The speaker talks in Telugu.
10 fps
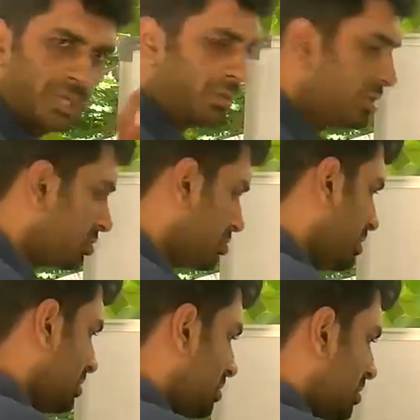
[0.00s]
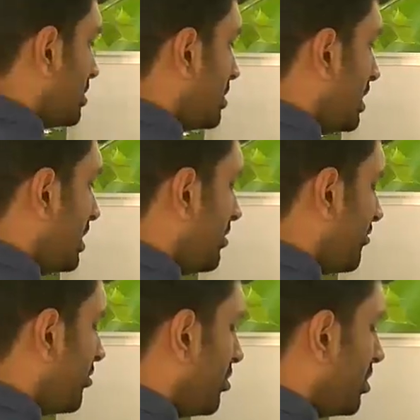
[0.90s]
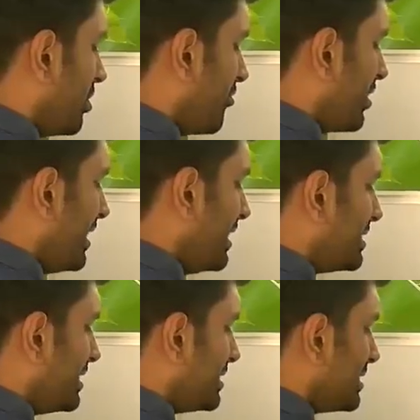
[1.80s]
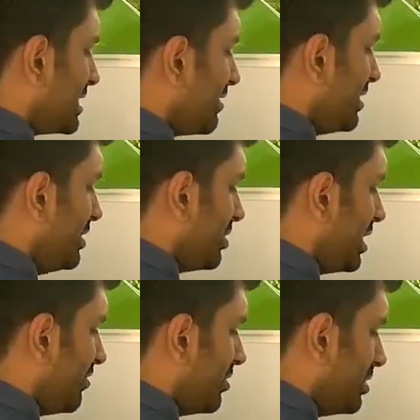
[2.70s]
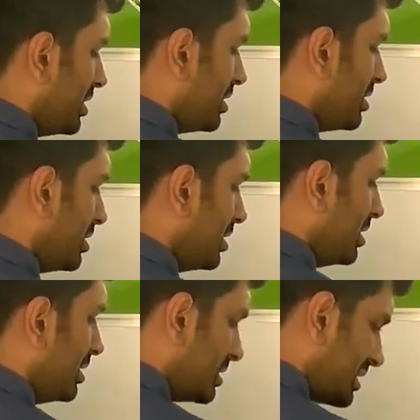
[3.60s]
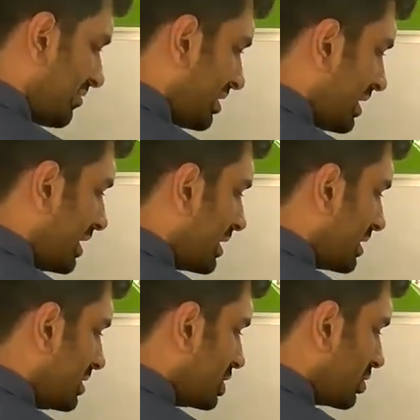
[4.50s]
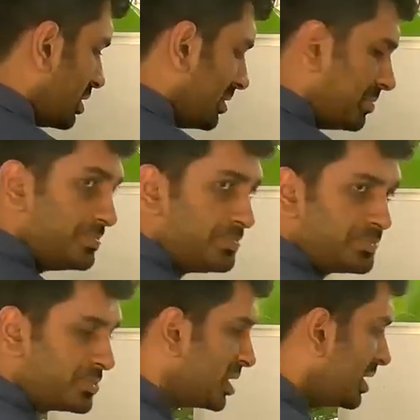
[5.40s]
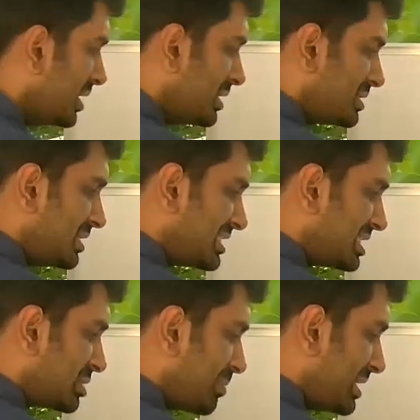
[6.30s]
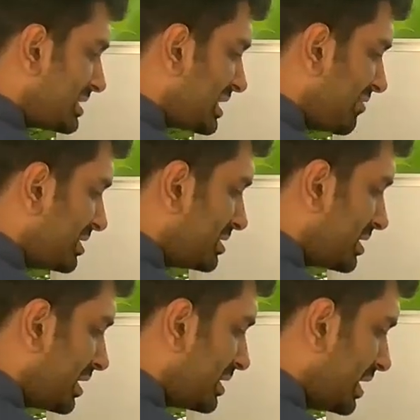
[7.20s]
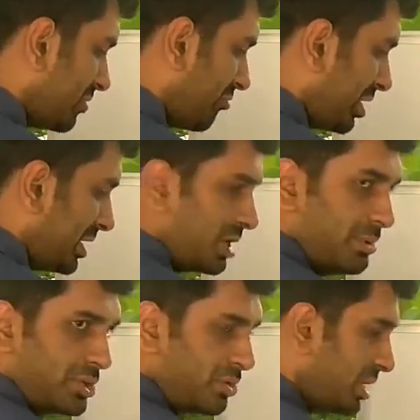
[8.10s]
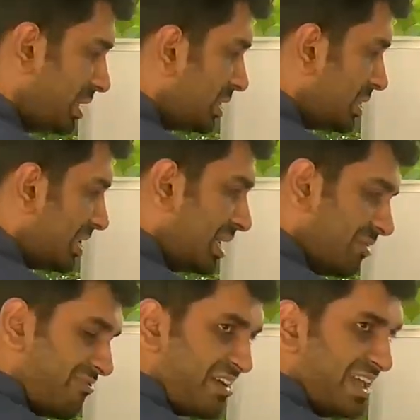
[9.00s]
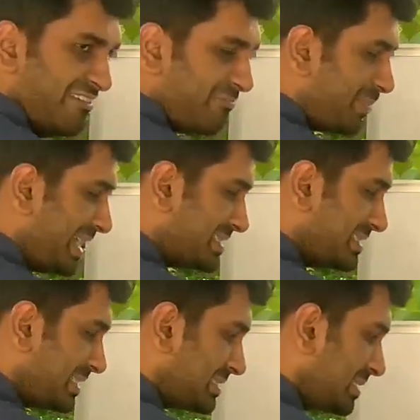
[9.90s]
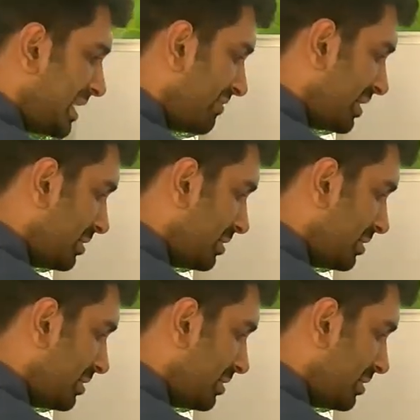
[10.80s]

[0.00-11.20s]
నెంబర్ తీసుకోండి త్రీ ఫోర్ ఫైవ్ సిక్స్ సెవెన్ ఇంటూ లెవెన్ ఉంది సెవెన్ డైరెక్ట్గా దించుకోండి సిక్స్ ప్లస్ సెవెన్ థర్టీన్ వన్ ఇక్కడ పెట్టుకోండి ఫైవ్ ప్లస్ సిక్స్ లెవెన్